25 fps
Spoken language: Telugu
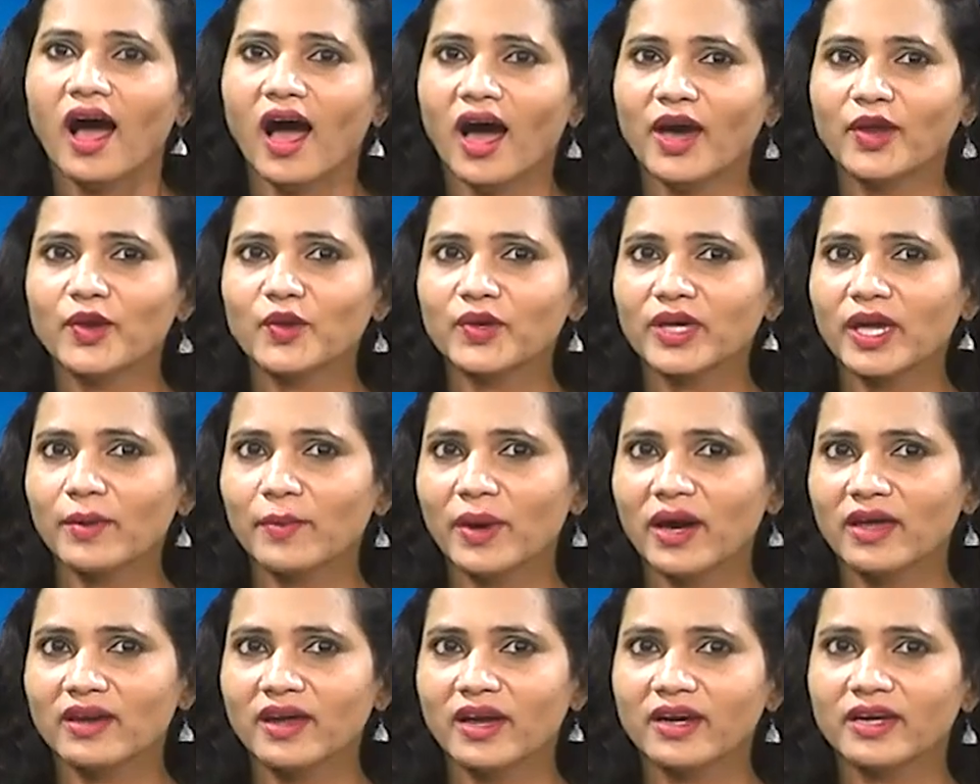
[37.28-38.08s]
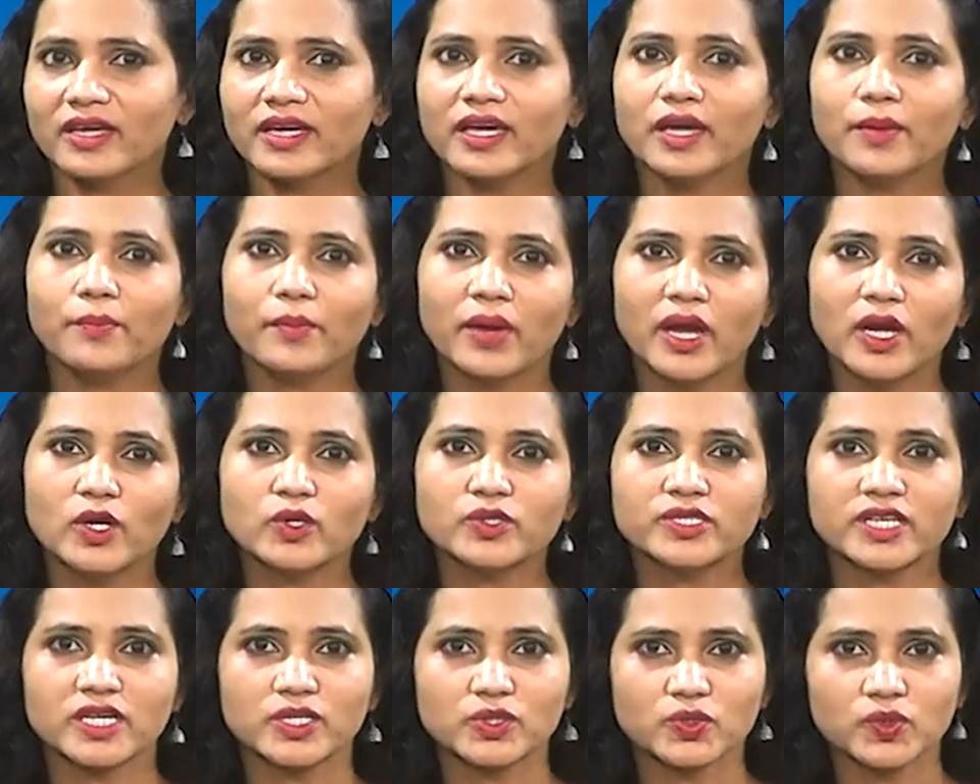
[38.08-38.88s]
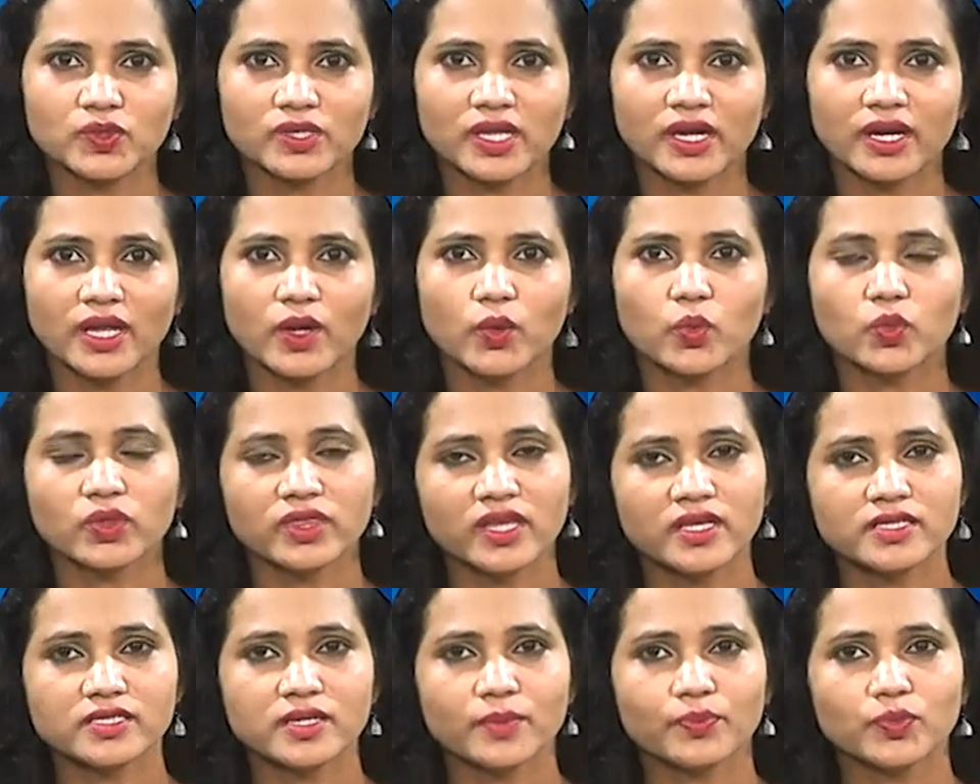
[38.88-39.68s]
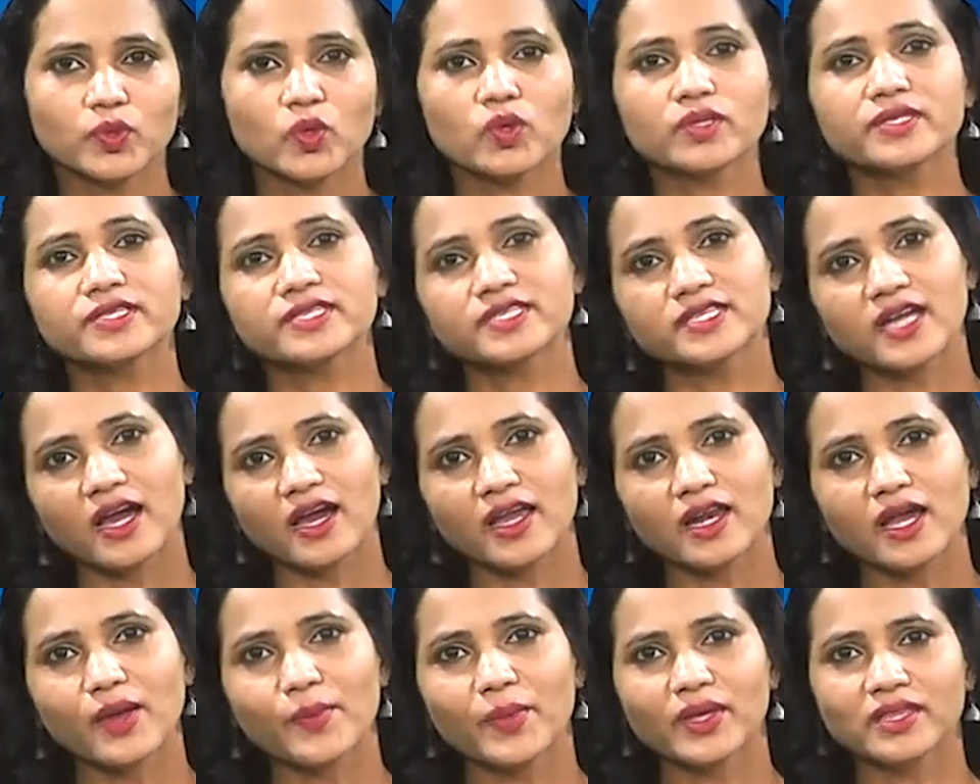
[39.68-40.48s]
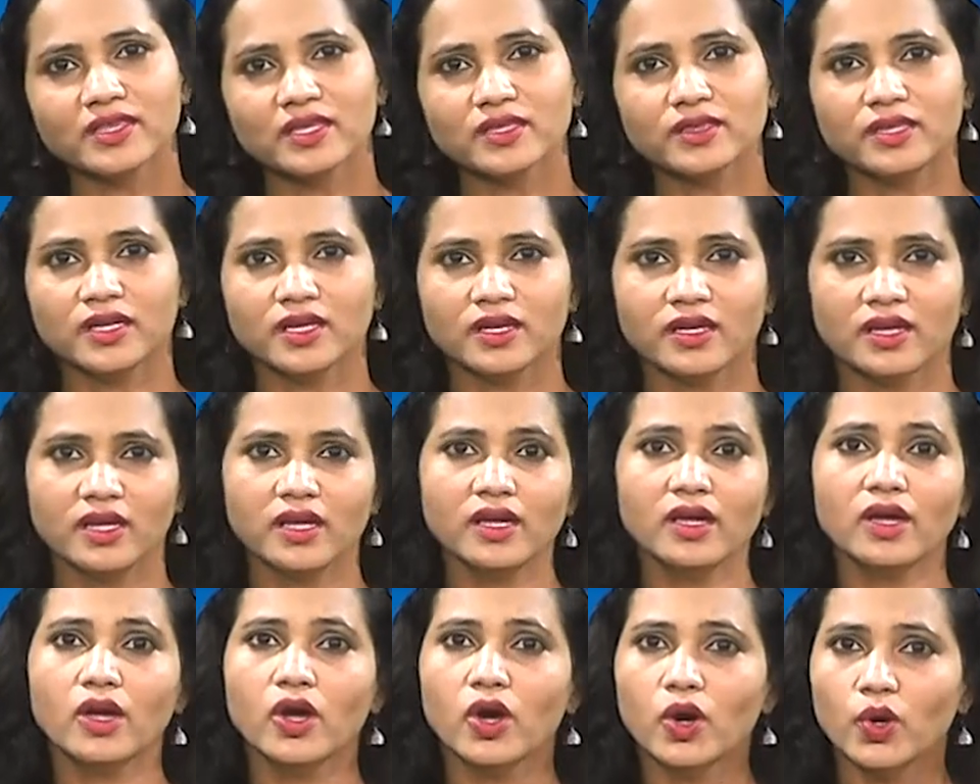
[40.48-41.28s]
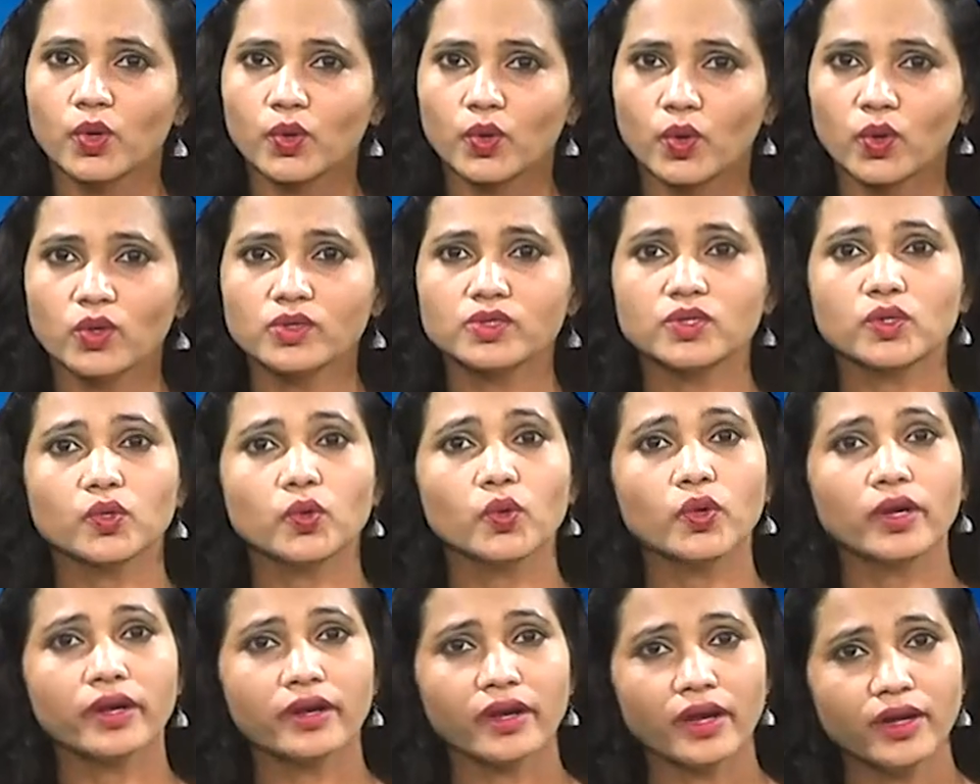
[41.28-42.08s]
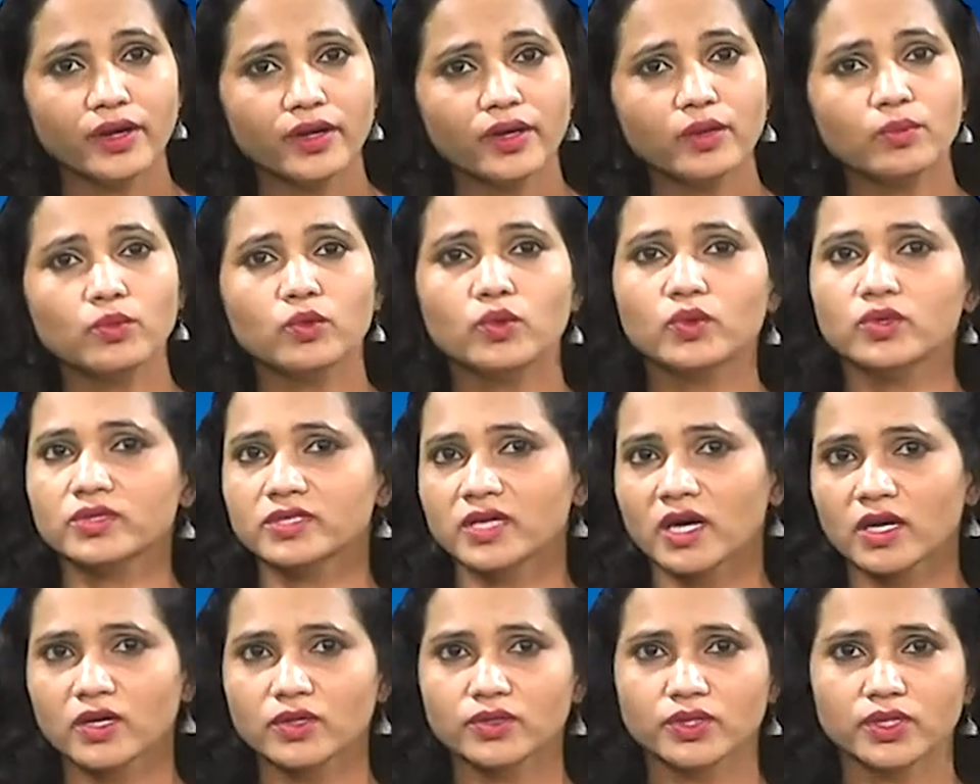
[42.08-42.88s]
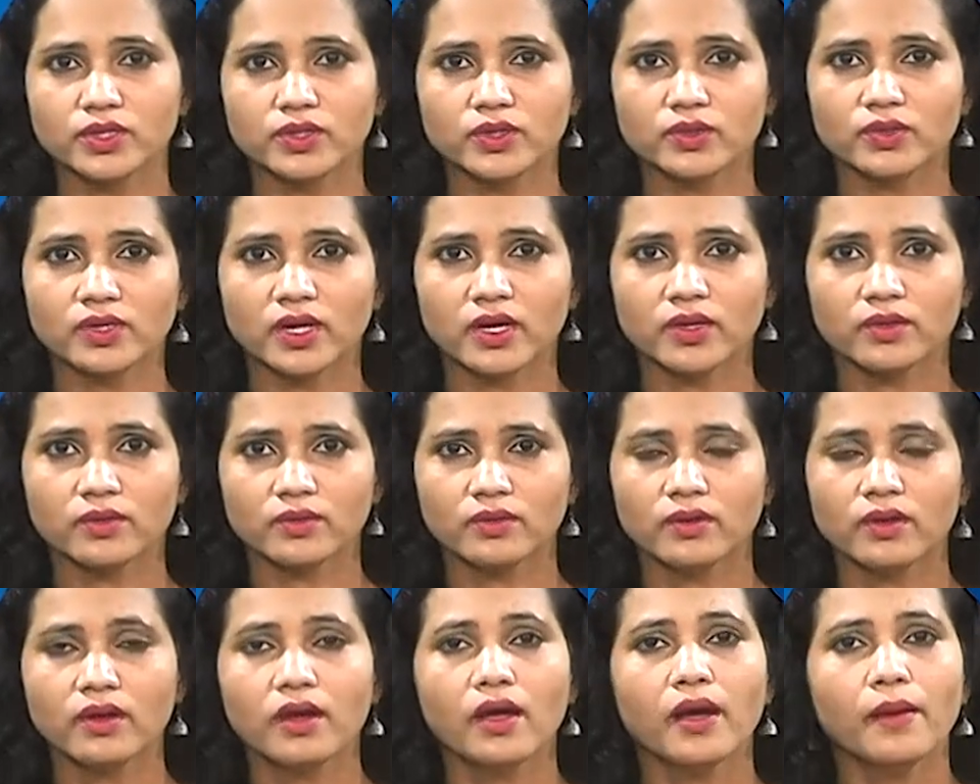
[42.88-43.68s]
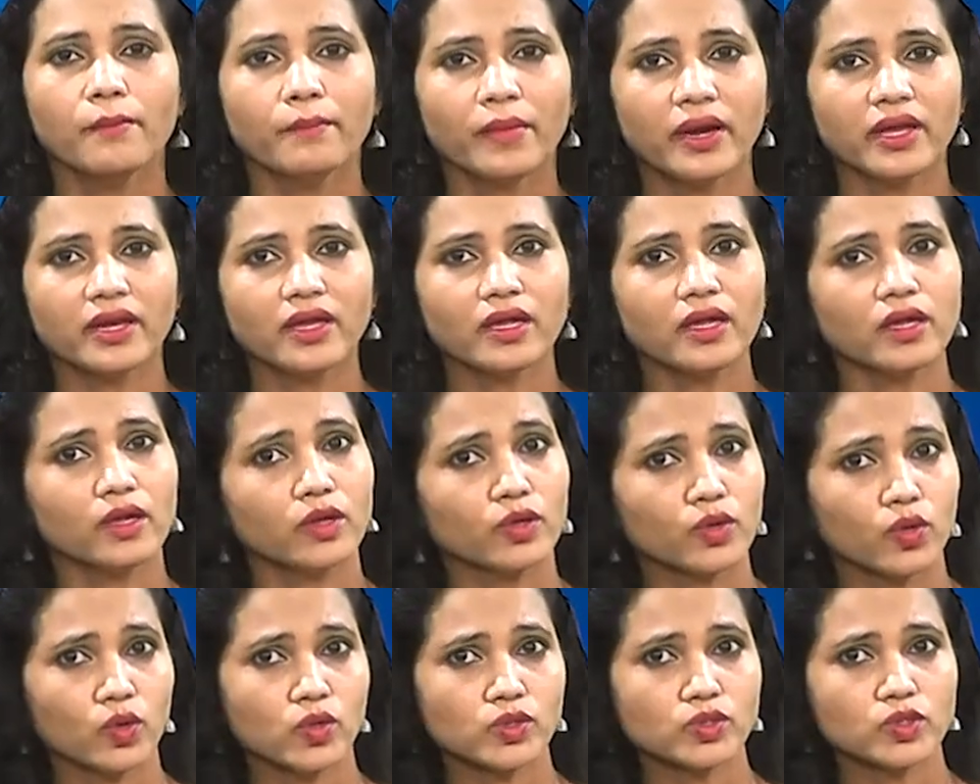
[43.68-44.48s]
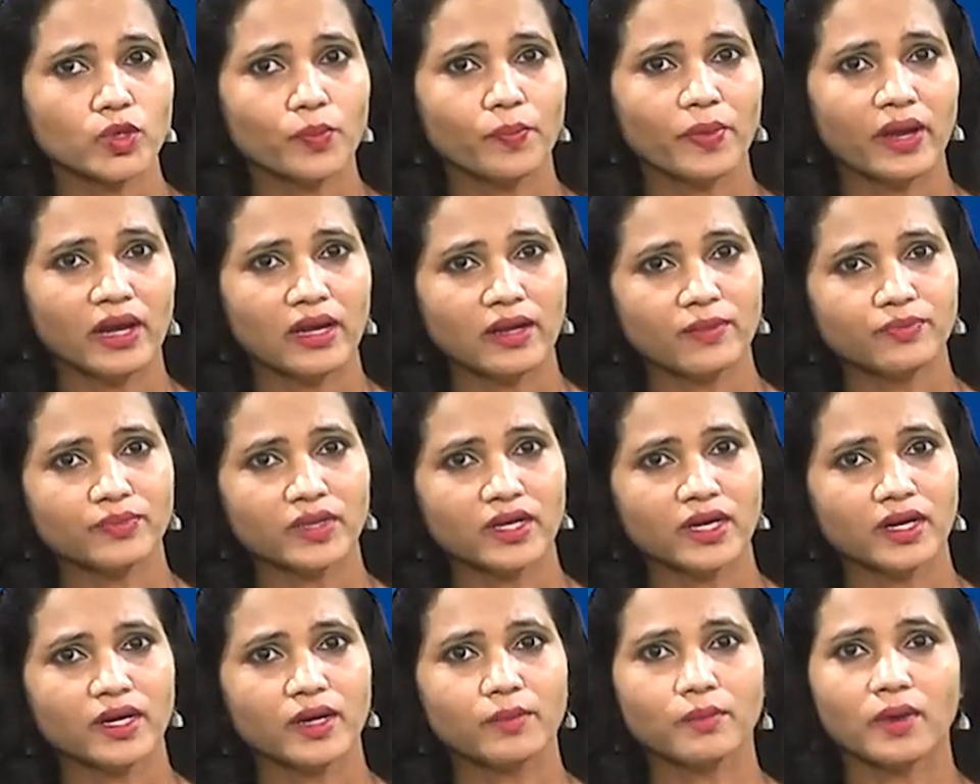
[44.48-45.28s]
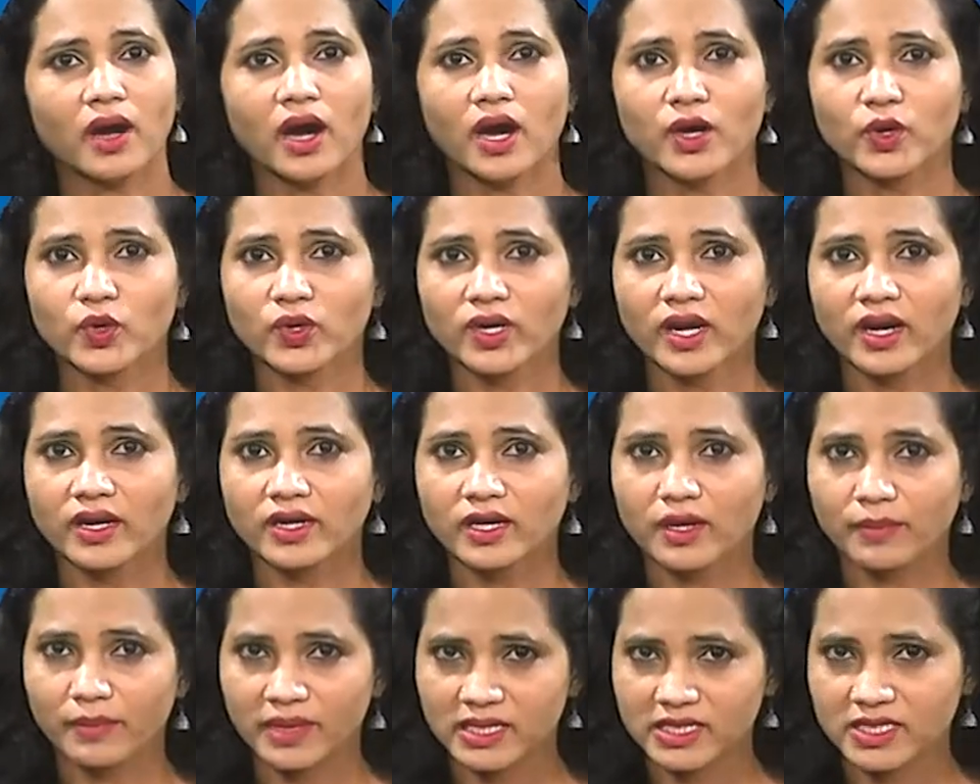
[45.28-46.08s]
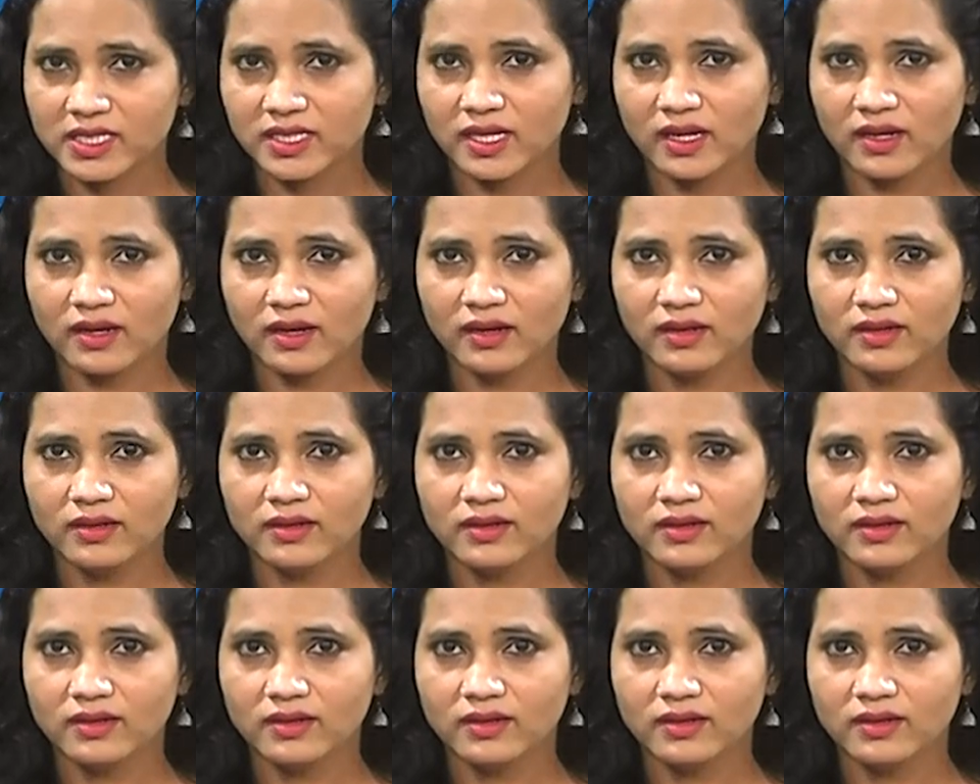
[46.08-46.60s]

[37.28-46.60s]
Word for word: ఆరోగ్యమానానికి మేలు చేస్తుందనే ఉద్దేశంతో చాలామంది దీన్ని రోజుకు రెండు మూడు సార్లు తింటుంటారు మరి రోజు బెల్లం తినడం ఆరోగ్యానికి మంచిదేనా